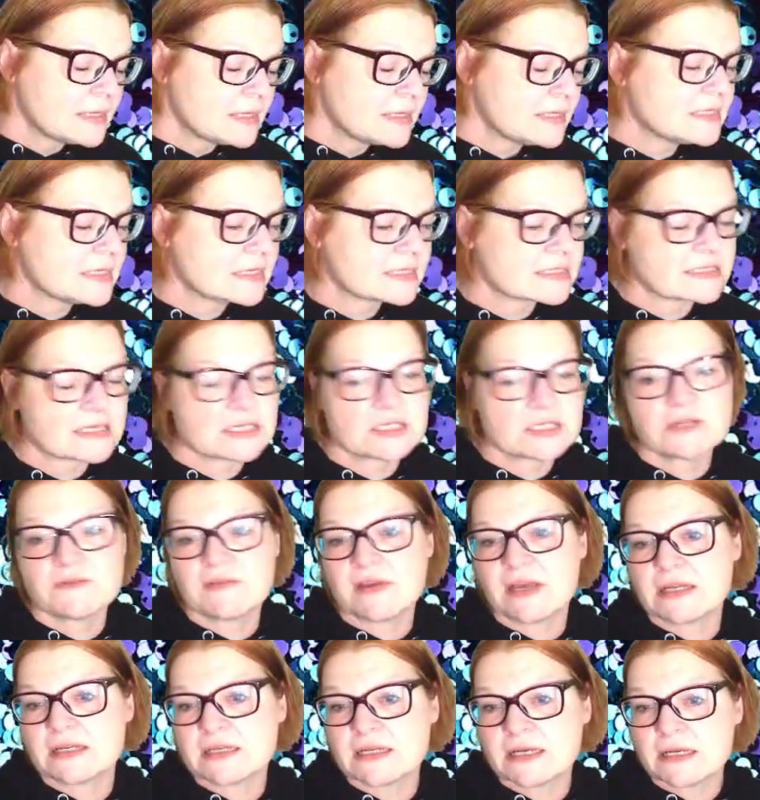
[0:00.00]
Die Sechs der
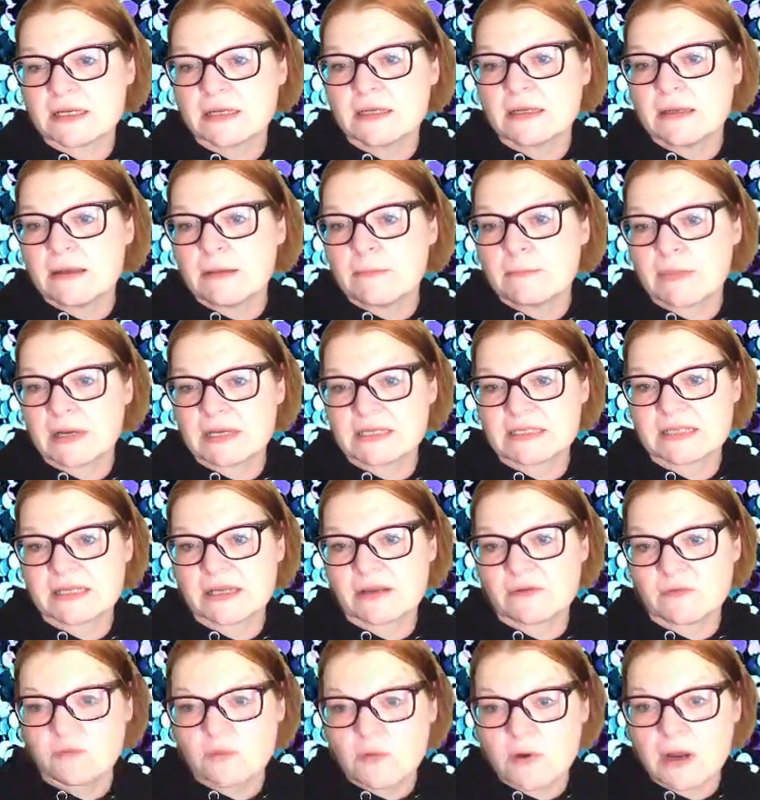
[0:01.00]
Schwerter passt
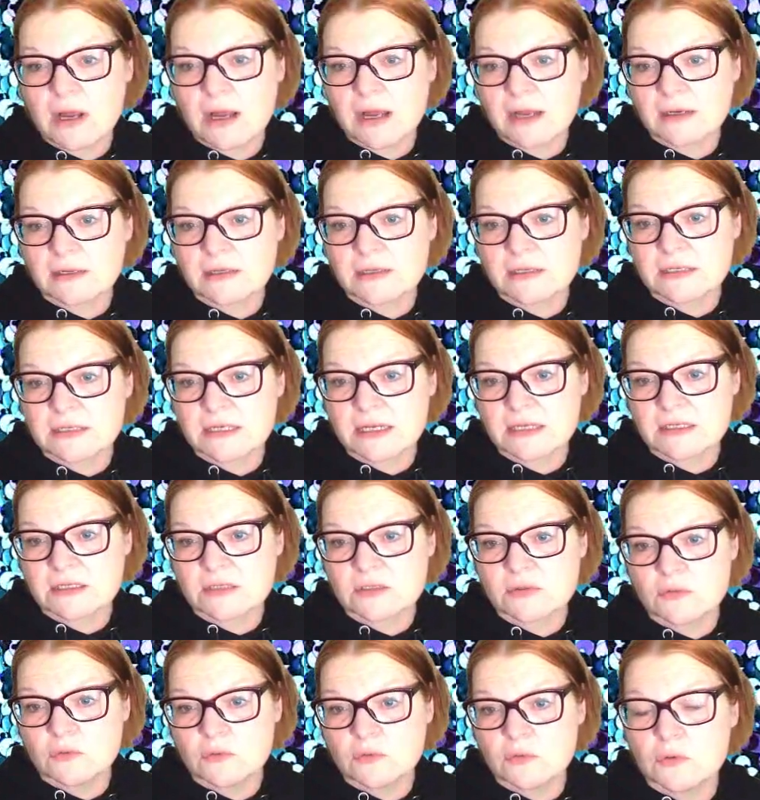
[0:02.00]
hervorragend
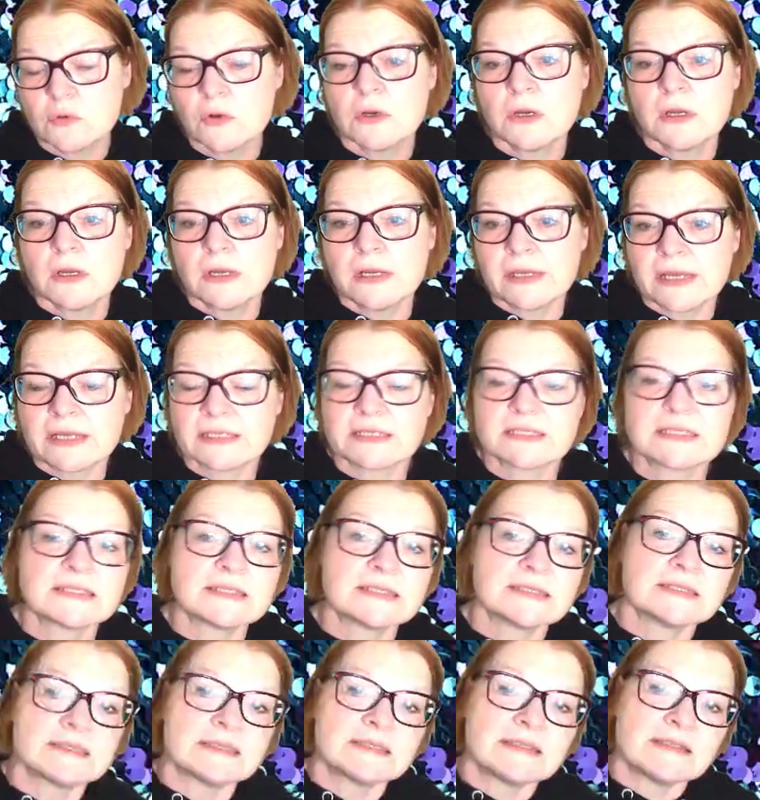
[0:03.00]
dazu, jetzt
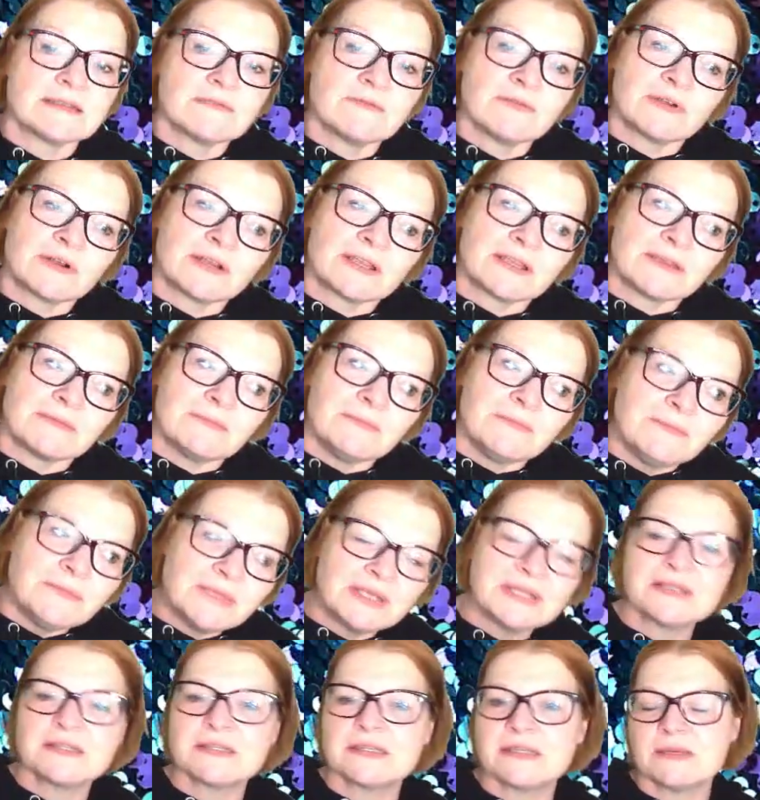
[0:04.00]
wirklich
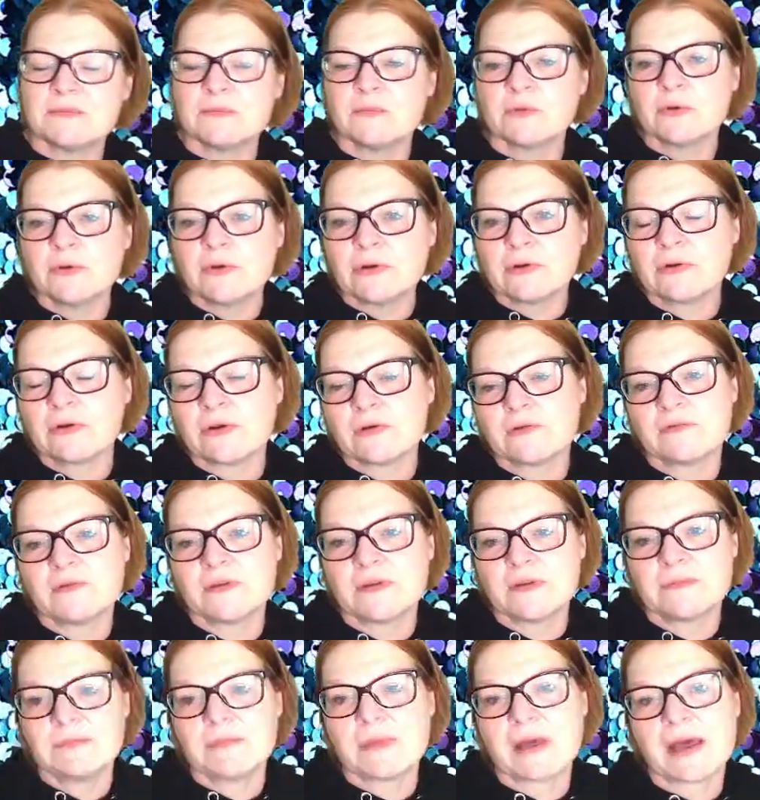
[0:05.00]
mit dem
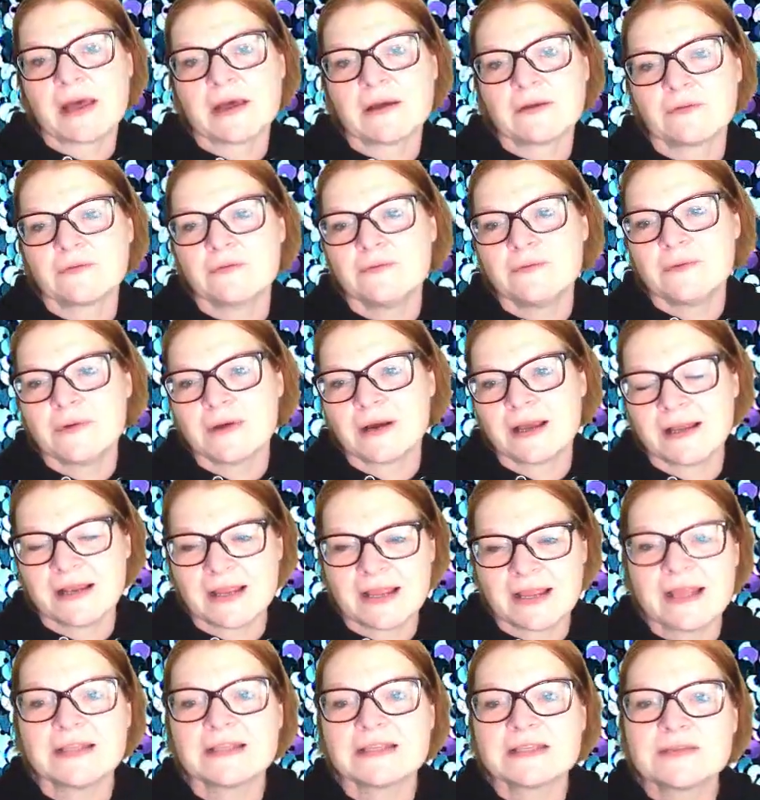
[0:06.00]
rückläufigen Merkur
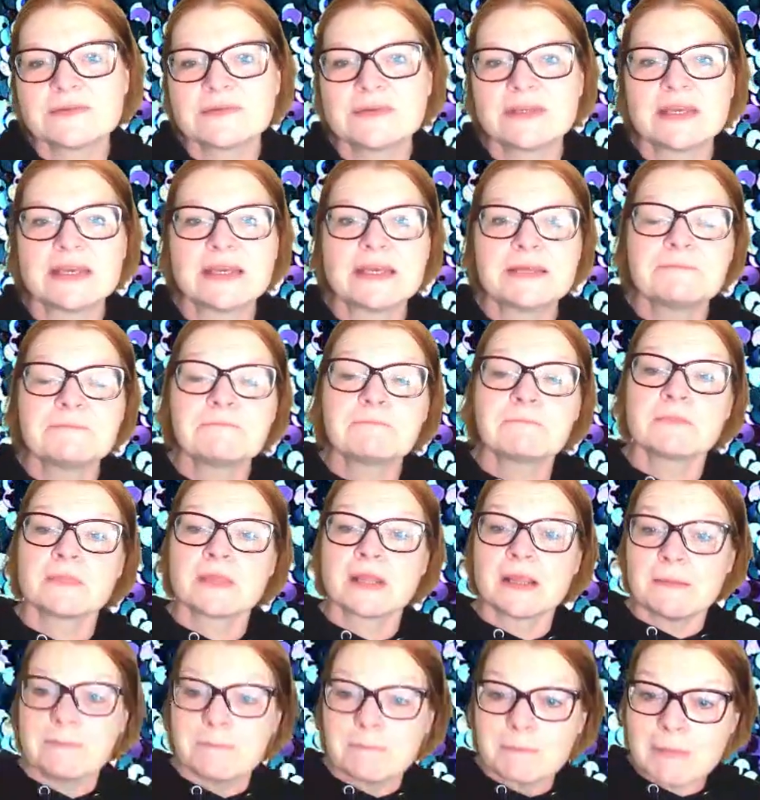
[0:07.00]
einherzugehen,
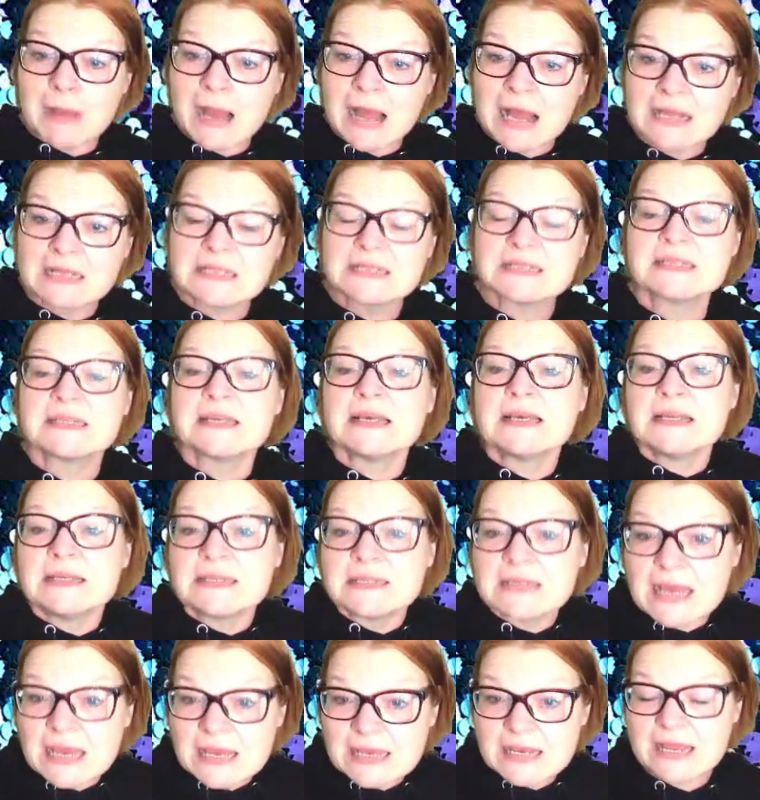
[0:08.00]
Mars,
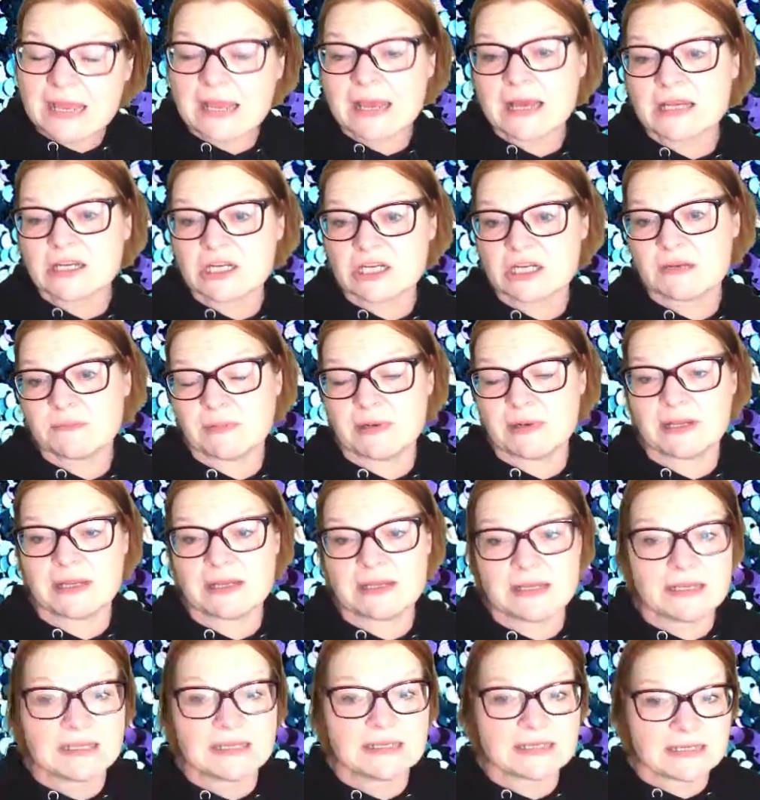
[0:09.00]
dein
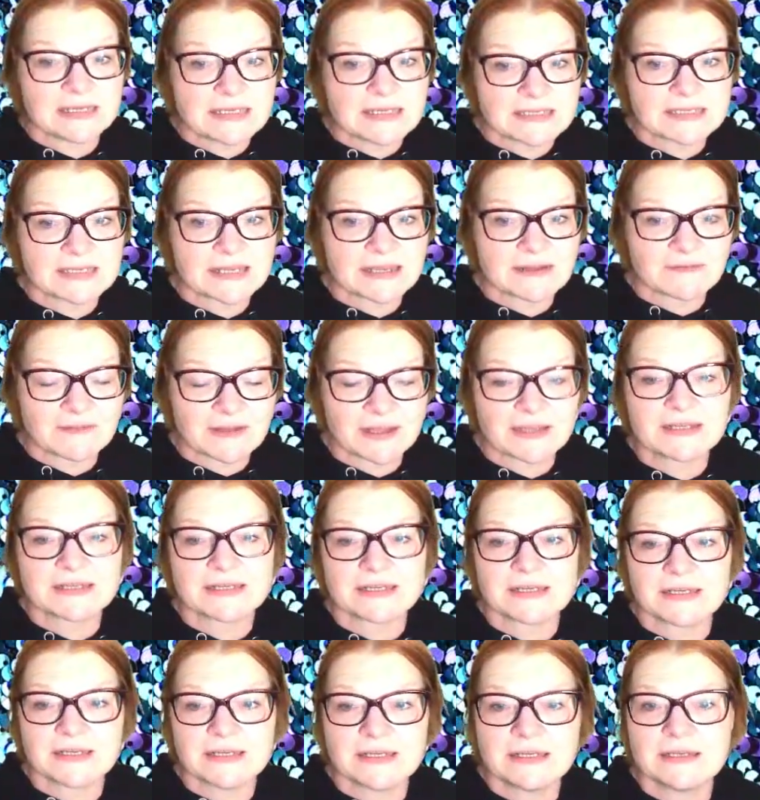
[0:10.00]
Herrscherplanet, ist ja
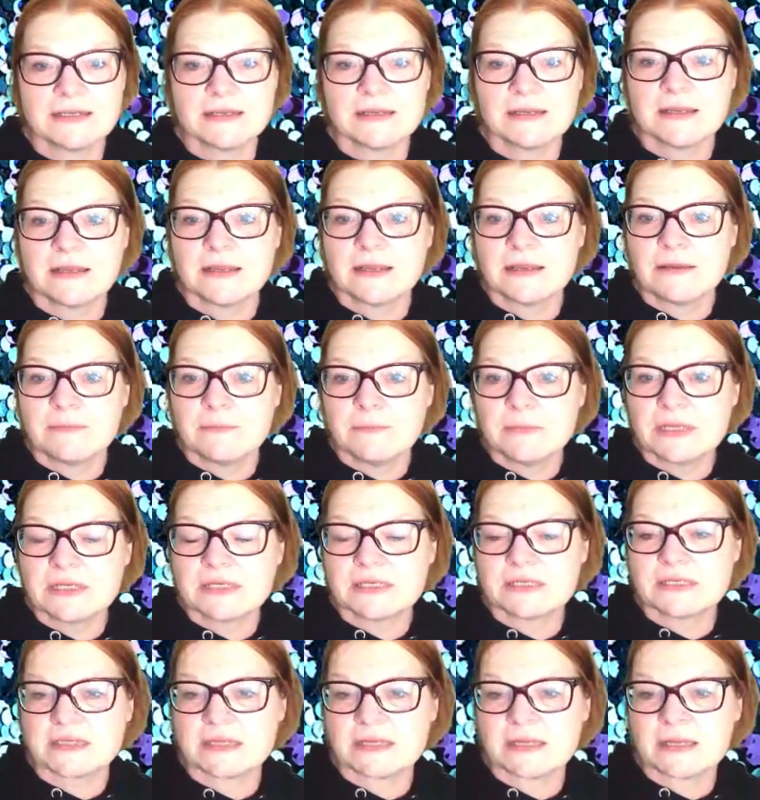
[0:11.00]
weiterhin
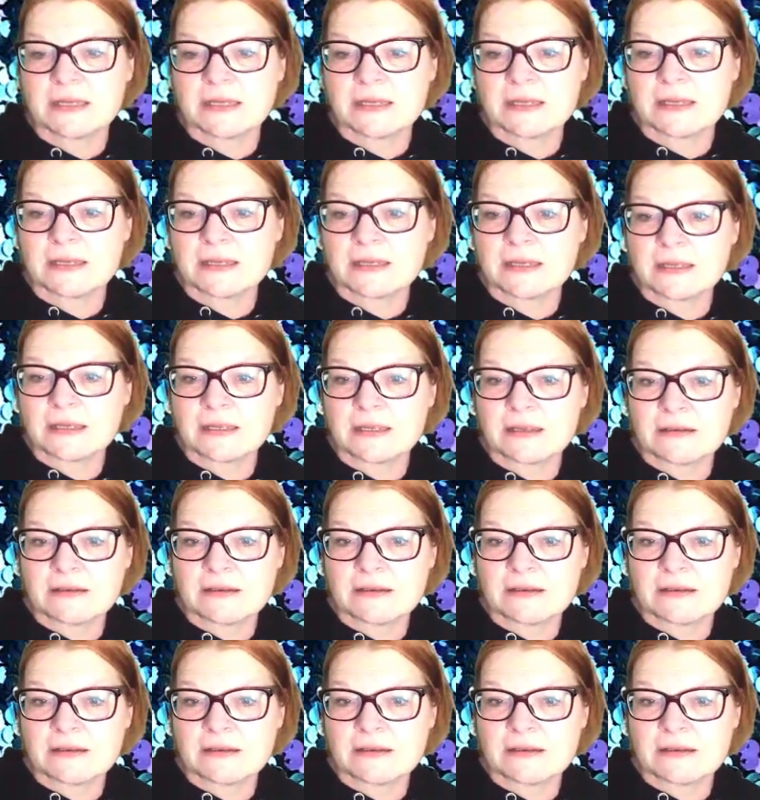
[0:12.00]
mit äh,